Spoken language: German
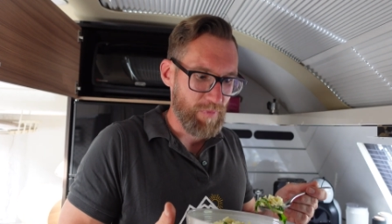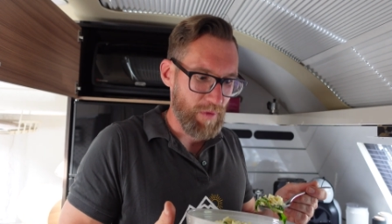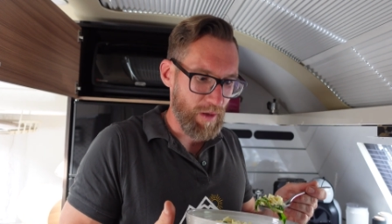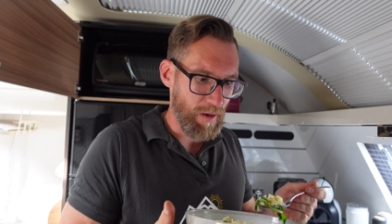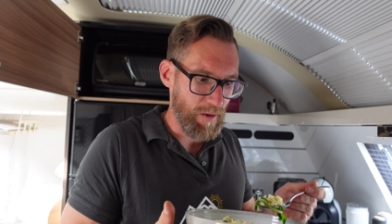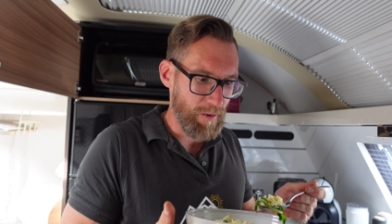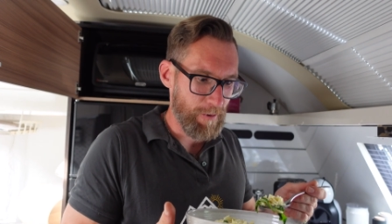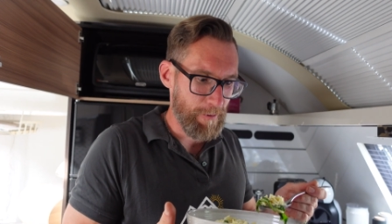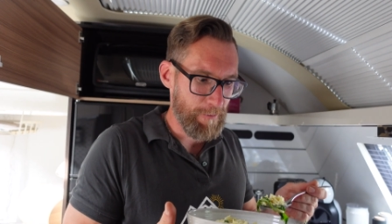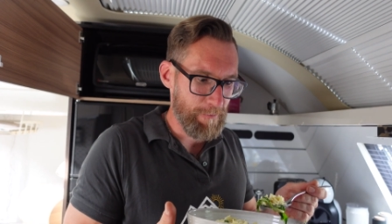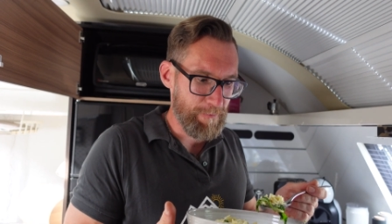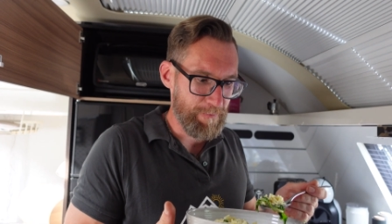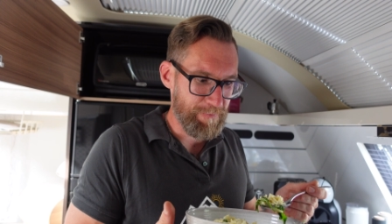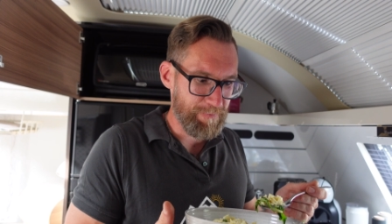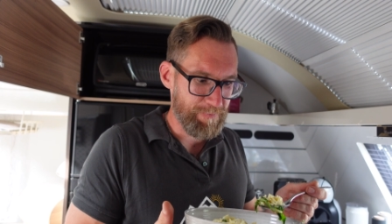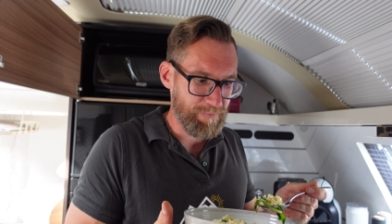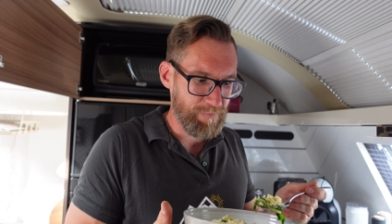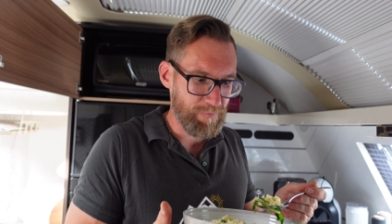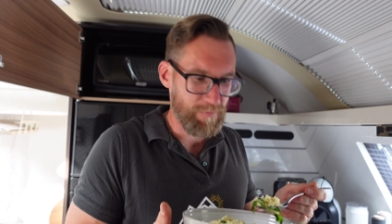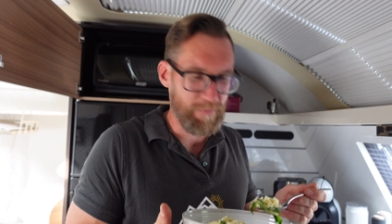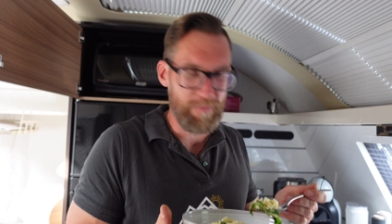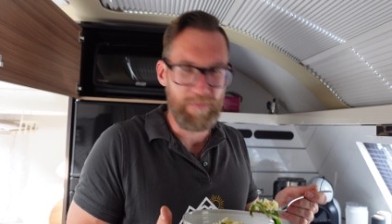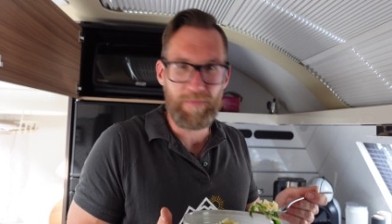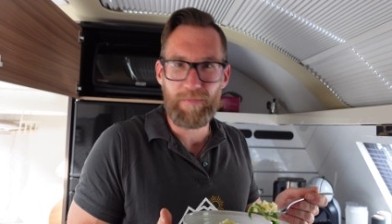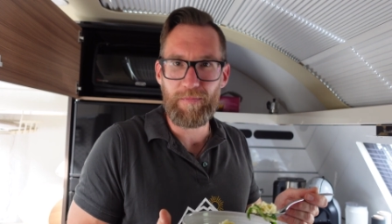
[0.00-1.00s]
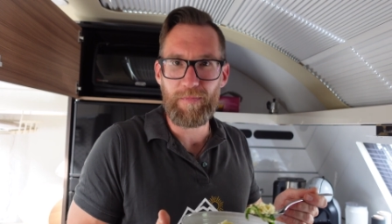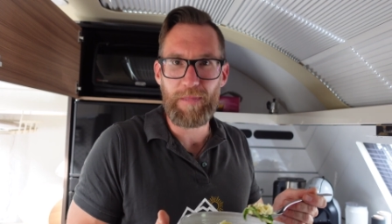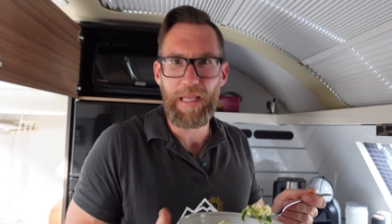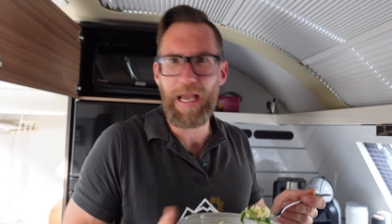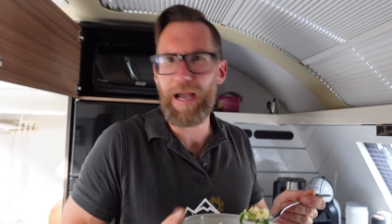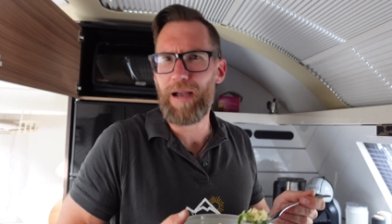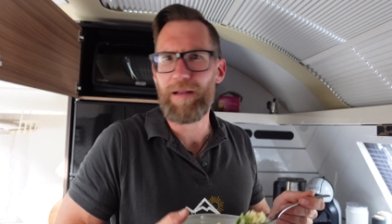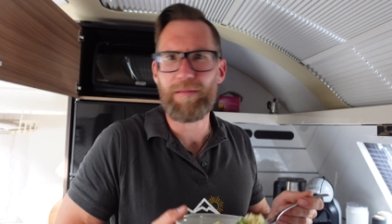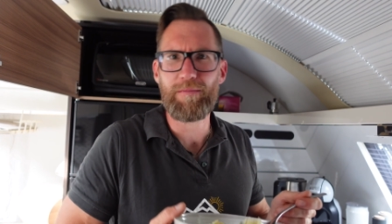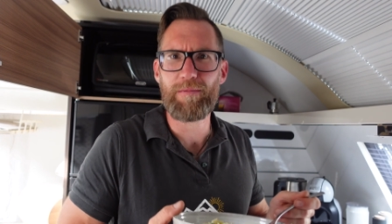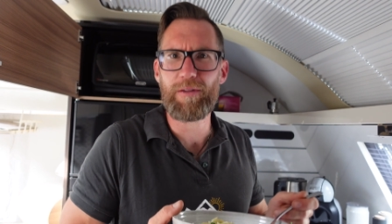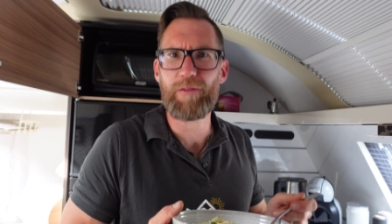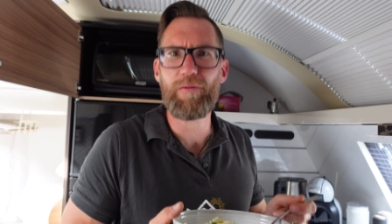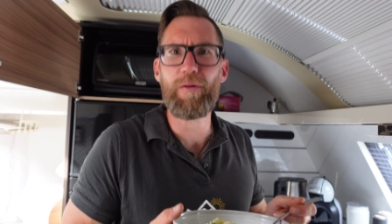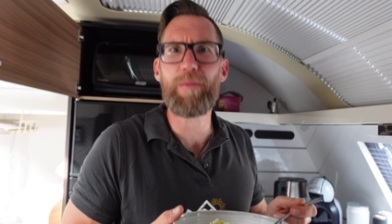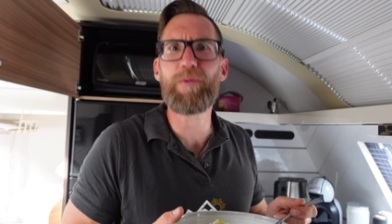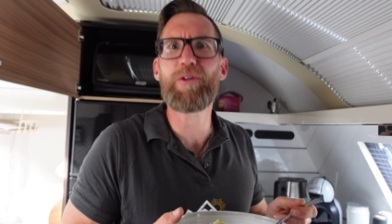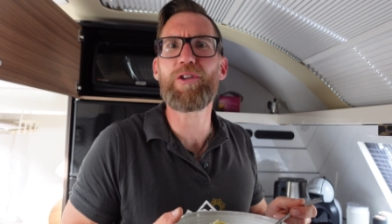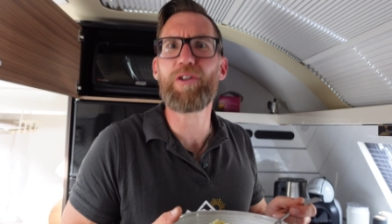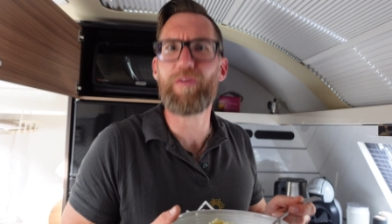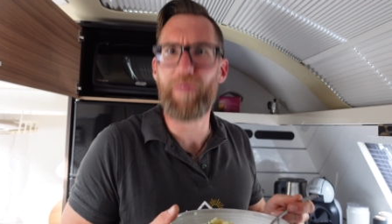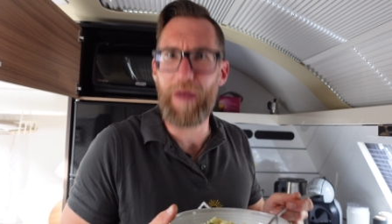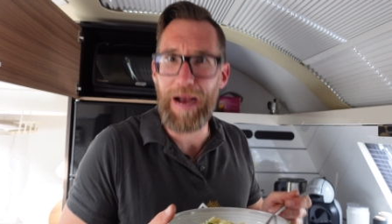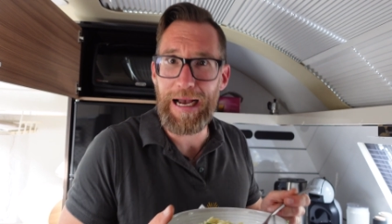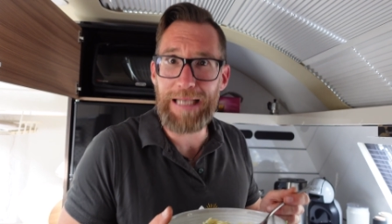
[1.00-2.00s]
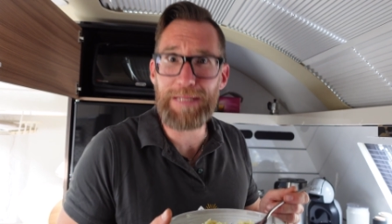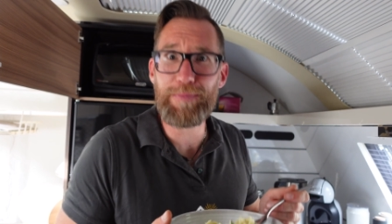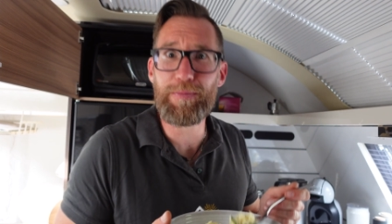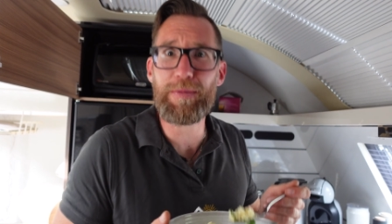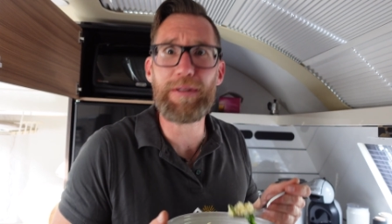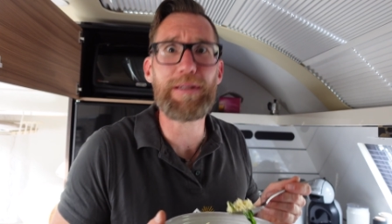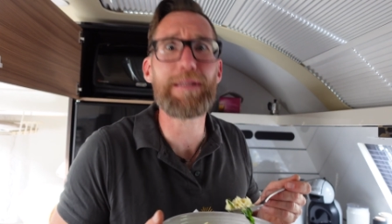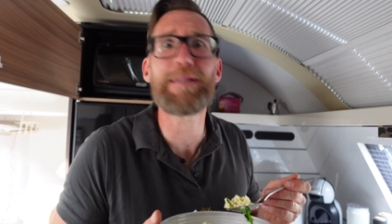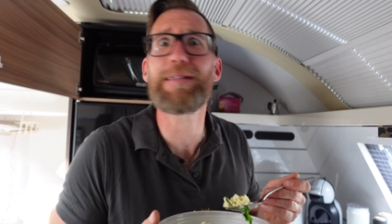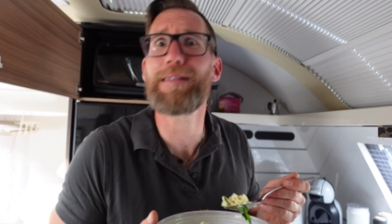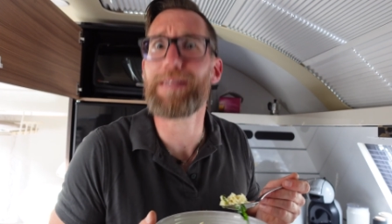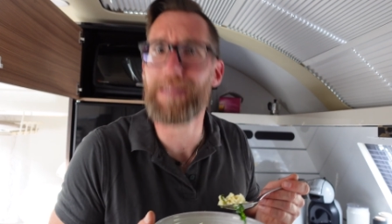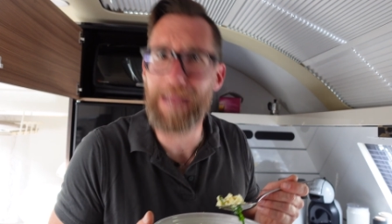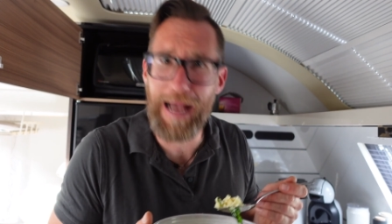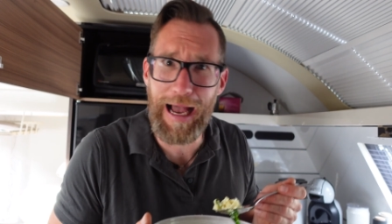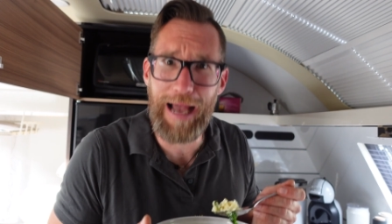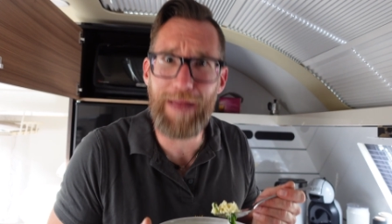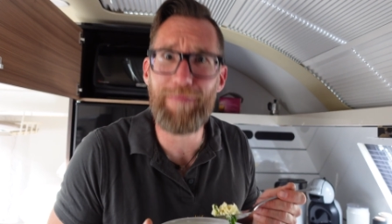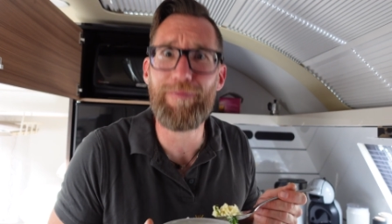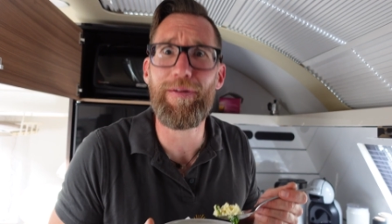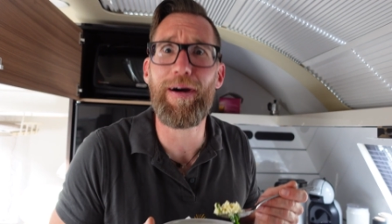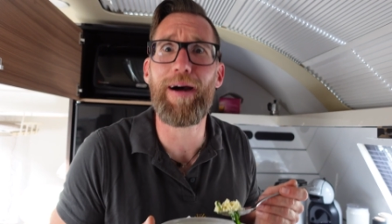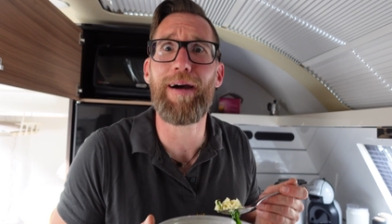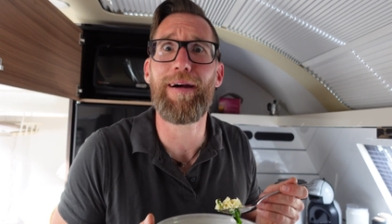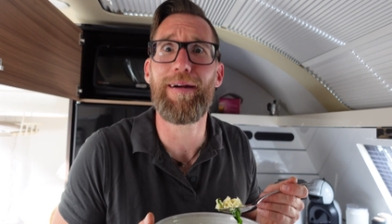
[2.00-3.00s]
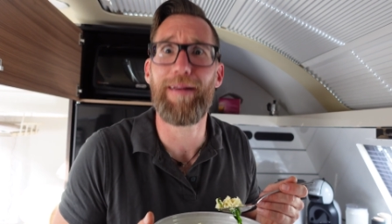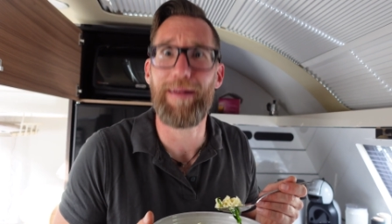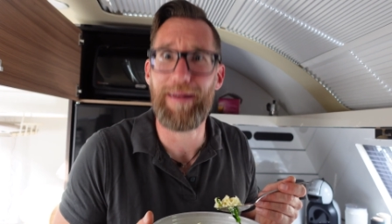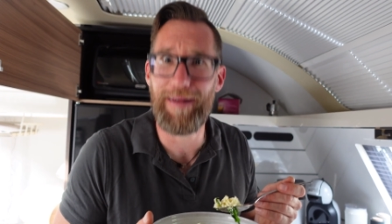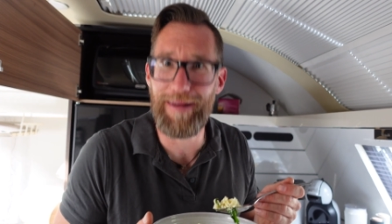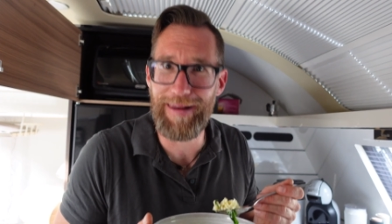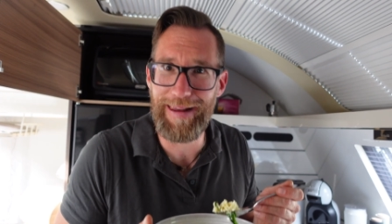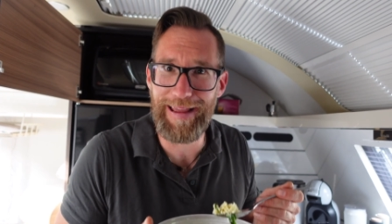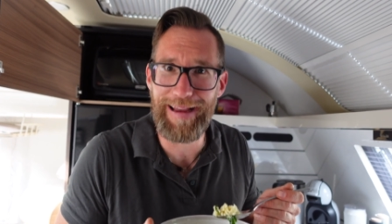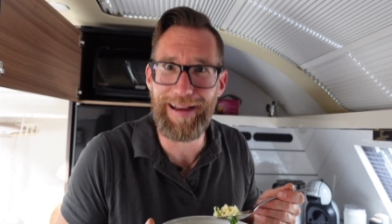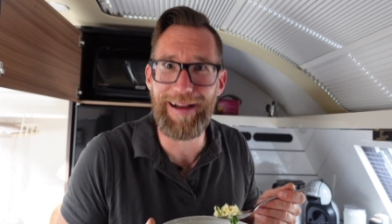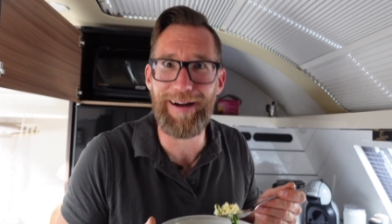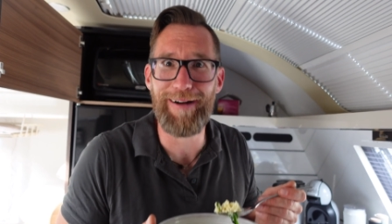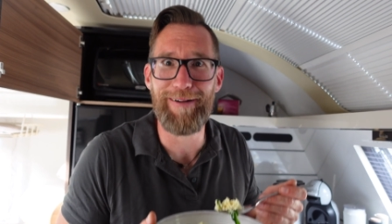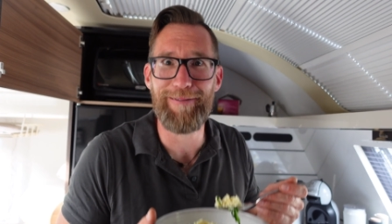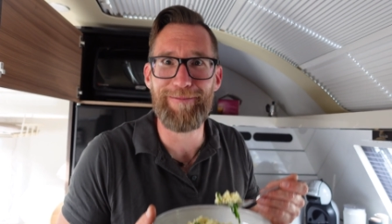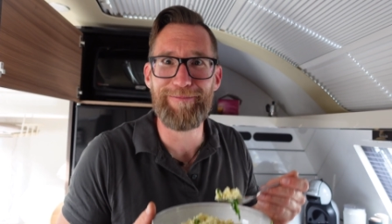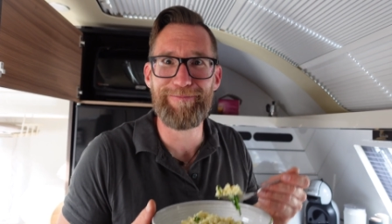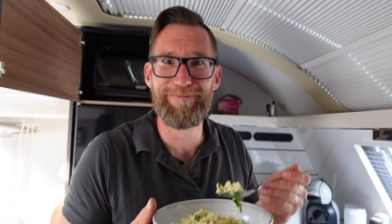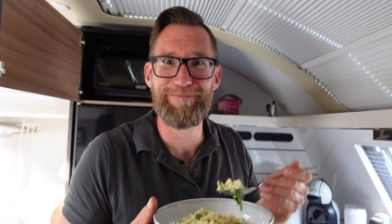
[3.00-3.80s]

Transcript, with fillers: Ähm, ja, ich will mich nicht verhaspeln, es ist einfach lecker.